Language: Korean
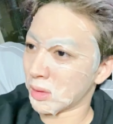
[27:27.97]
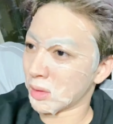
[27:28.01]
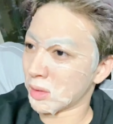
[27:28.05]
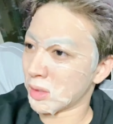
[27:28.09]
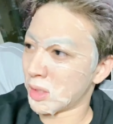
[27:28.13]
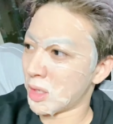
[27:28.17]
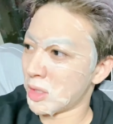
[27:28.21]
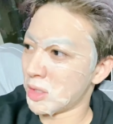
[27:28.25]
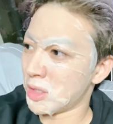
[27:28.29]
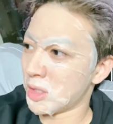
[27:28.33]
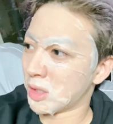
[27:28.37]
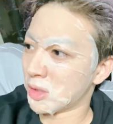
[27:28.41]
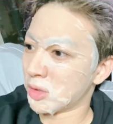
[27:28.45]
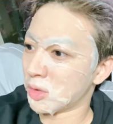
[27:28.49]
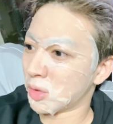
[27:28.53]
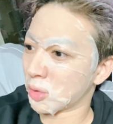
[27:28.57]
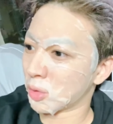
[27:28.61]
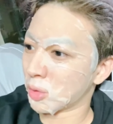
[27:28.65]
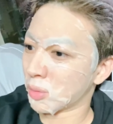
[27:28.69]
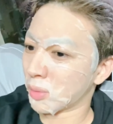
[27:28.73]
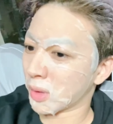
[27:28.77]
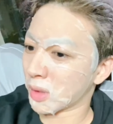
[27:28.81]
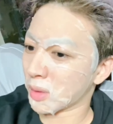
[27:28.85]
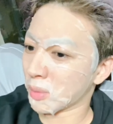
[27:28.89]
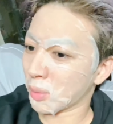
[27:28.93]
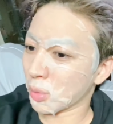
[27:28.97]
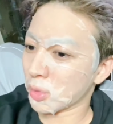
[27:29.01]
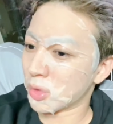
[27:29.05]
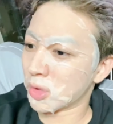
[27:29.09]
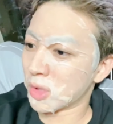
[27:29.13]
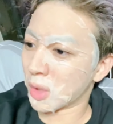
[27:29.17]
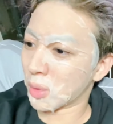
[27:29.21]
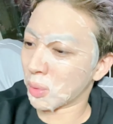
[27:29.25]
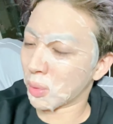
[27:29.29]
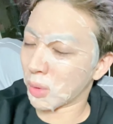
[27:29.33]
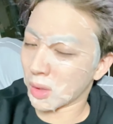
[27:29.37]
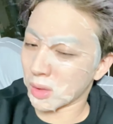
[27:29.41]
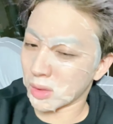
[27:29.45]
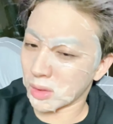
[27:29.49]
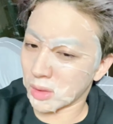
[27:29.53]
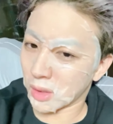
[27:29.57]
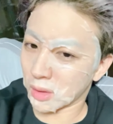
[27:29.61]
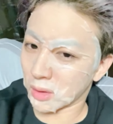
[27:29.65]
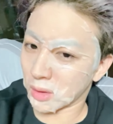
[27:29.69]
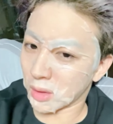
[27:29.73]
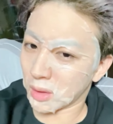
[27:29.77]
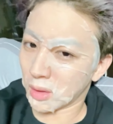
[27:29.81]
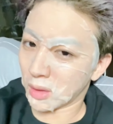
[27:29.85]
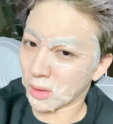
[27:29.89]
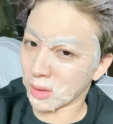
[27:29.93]
3시간 정도밖에 못 자고 간
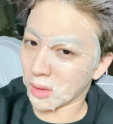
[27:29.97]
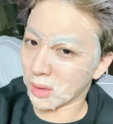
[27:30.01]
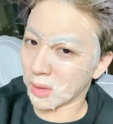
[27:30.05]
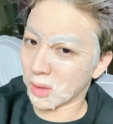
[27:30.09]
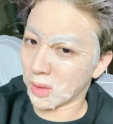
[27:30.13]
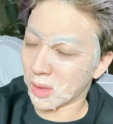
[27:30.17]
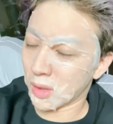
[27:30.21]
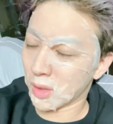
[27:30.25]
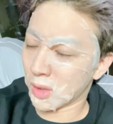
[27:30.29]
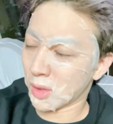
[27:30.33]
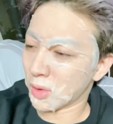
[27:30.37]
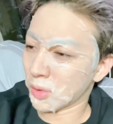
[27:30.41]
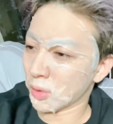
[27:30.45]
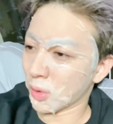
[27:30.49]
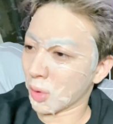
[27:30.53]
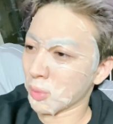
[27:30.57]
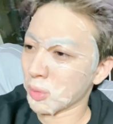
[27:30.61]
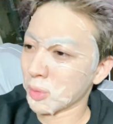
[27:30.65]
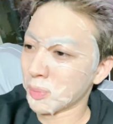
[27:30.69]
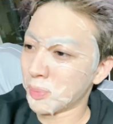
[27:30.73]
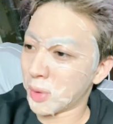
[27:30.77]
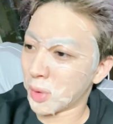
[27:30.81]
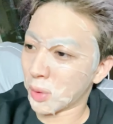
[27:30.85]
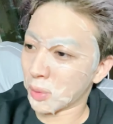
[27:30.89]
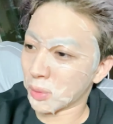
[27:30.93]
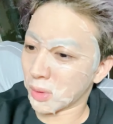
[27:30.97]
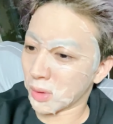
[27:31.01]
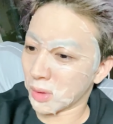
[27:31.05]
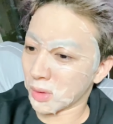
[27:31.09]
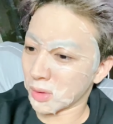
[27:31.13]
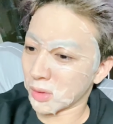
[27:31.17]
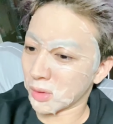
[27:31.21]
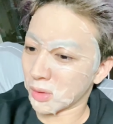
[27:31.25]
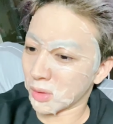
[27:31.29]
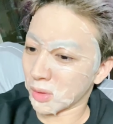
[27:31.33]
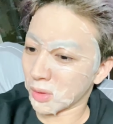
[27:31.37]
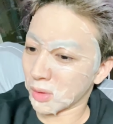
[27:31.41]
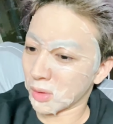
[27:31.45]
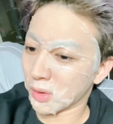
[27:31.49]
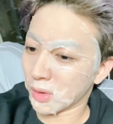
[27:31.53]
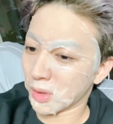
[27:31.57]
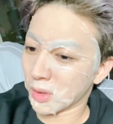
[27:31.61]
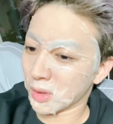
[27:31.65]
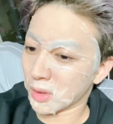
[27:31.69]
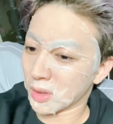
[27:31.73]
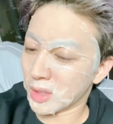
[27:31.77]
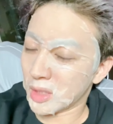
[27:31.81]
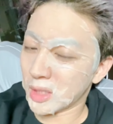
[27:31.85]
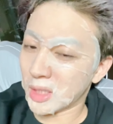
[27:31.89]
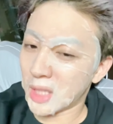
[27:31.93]
상태라 너무 피곤해서
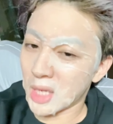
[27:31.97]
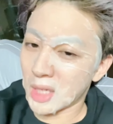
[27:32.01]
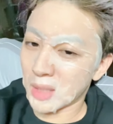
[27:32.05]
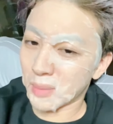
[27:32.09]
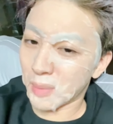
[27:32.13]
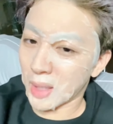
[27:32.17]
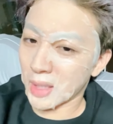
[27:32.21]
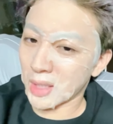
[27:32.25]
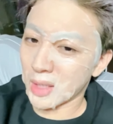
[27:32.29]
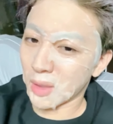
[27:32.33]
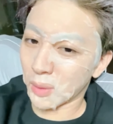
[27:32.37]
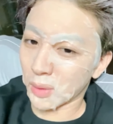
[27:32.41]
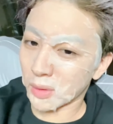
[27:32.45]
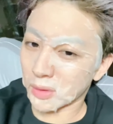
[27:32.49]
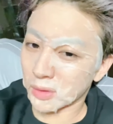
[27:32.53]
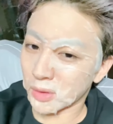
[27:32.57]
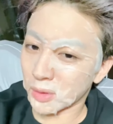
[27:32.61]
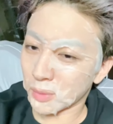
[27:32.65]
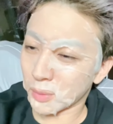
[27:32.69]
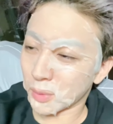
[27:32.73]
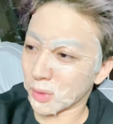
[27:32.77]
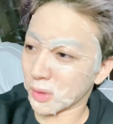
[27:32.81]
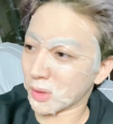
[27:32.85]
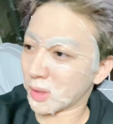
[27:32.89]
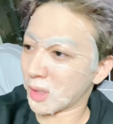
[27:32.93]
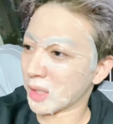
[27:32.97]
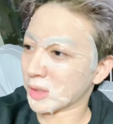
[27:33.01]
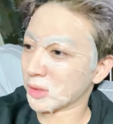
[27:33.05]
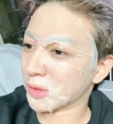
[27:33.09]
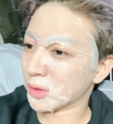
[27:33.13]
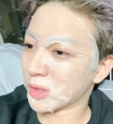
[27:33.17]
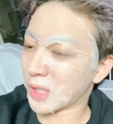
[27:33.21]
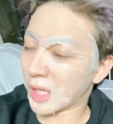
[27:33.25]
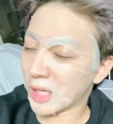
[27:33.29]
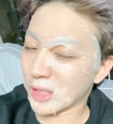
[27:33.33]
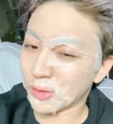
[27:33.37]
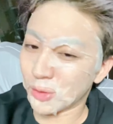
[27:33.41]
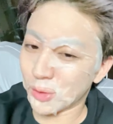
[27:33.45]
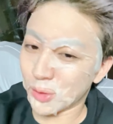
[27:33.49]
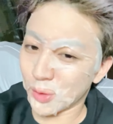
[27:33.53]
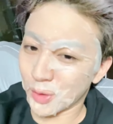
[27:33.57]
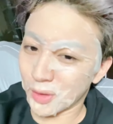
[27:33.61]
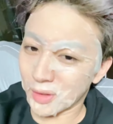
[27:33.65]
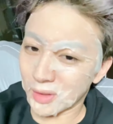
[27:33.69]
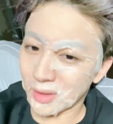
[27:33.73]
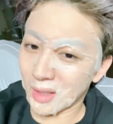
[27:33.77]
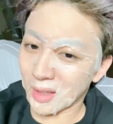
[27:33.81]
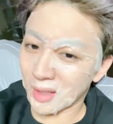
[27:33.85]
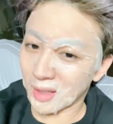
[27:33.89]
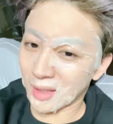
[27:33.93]
기대를 많이 하고 왔어요. 가서 잘 수
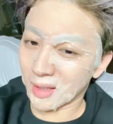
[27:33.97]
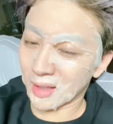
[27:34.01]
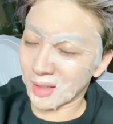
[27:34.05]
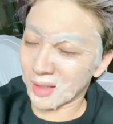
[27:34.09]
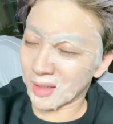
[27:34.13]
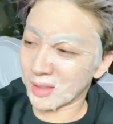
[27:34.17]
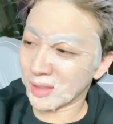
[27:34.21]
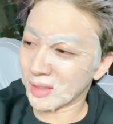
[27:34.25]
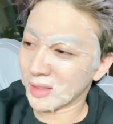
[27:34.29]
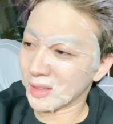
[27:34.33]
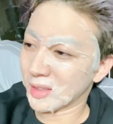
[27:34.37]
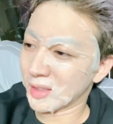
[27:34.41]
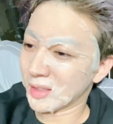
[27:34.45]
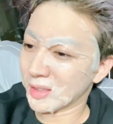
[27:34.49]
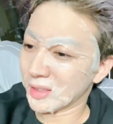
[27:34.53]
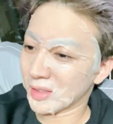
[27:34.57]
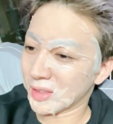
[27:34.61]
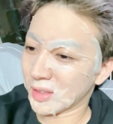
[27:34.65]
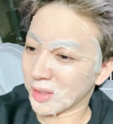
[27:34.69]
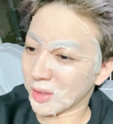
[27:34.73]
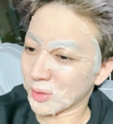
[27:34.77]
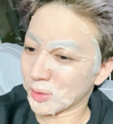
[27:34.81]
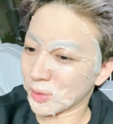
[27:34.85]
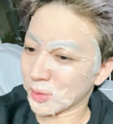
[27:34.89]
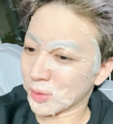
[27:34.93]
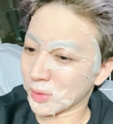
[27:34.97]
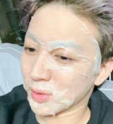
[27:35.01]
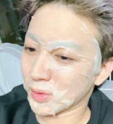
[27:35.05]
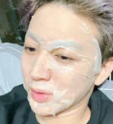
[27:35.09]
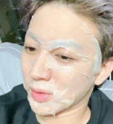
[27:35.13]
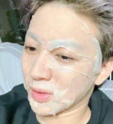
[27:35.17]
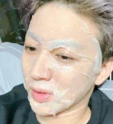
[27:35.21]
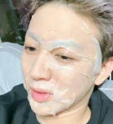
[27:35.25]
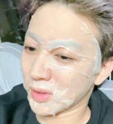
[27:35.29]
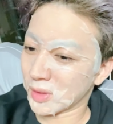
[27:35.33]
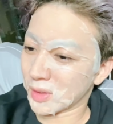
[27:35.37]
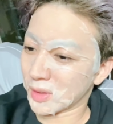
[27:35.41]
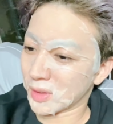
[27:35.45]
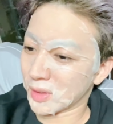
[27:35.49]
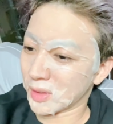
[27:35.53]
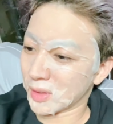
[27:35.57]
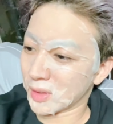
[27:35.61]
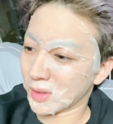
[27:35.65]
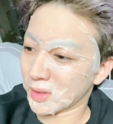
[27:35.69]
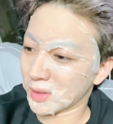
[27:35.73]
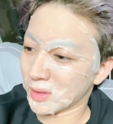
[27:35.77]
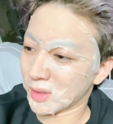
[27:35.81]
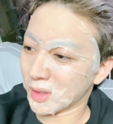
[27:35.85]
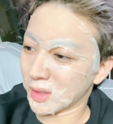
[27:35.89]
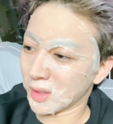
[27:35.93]
있다. 그래가지고
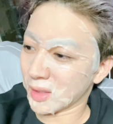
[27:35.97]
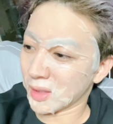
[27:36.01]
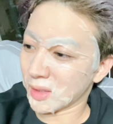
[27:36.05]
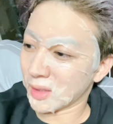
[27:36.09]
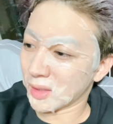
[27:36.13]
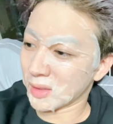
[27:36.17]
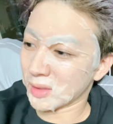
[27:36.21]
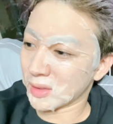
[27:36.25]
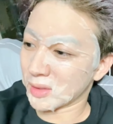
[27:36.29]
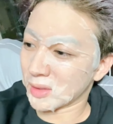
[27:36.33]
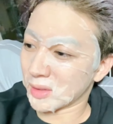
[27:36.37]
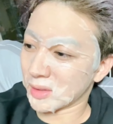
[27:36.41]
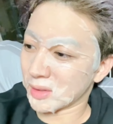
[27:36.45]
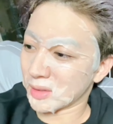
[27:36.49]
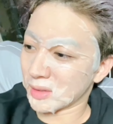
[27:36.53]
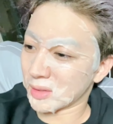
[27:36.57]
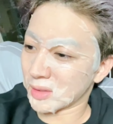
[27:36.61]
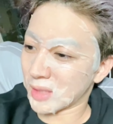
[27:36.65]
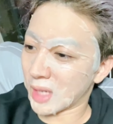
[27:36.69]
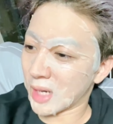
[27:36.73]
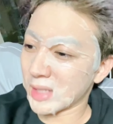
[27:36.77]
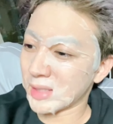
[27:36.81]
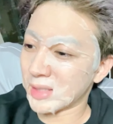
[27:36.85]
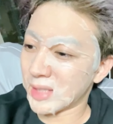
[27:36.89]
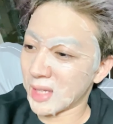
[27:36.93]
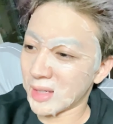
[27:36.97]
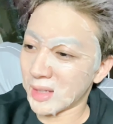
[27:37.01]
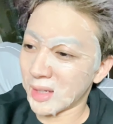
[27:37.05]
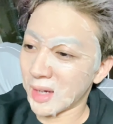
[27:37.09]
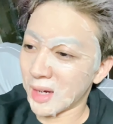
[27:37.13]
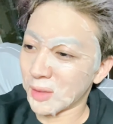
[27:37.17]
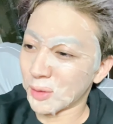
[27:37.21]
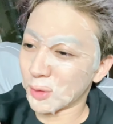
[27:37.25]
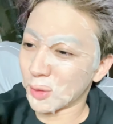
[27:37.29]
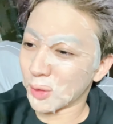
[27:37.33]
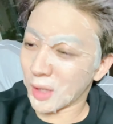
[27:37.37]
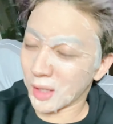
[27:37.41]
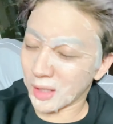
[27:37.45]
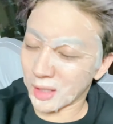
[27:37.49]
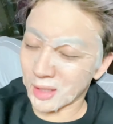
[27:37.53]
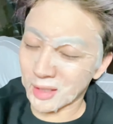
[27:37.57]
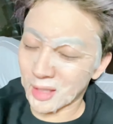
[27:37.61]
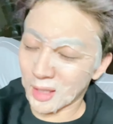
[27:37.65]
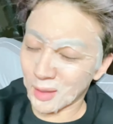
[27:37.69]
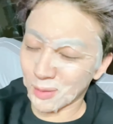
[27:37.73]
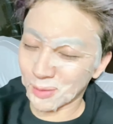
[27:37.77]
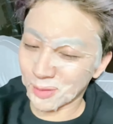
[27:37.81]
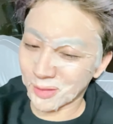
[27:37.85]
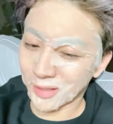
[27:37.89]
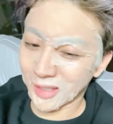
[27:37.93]
네, 잘 생각으로 갔기
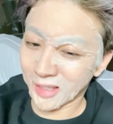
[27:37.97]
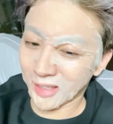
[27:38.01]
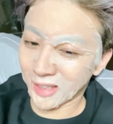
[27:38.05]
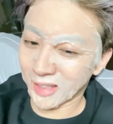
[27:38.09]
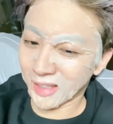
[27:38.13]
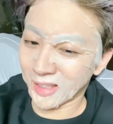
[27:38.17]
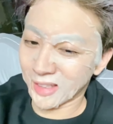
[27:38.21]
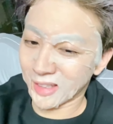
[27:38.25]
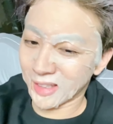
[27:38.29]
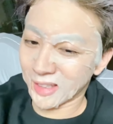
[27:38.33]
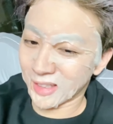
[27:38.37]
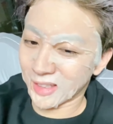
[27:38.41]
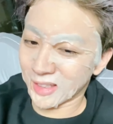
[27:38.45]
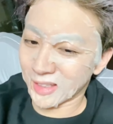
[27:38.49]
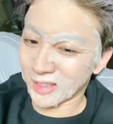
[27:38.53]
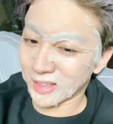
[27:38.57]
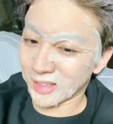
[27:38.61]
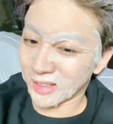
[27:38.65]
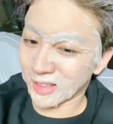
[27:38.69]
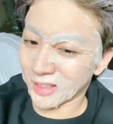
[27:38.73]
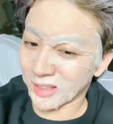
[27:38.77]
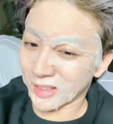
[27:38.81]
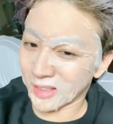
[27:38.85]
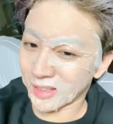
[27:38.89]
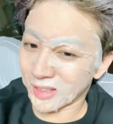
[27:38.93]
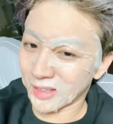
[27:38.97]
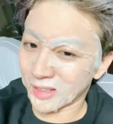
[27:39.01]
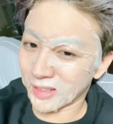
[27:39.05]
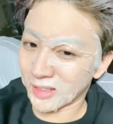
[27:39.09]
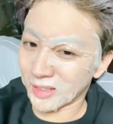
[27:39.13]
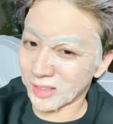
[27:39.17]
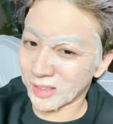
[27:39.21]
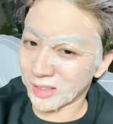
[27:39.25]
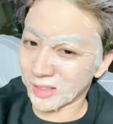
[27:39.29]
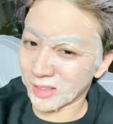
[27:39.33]
때문에 네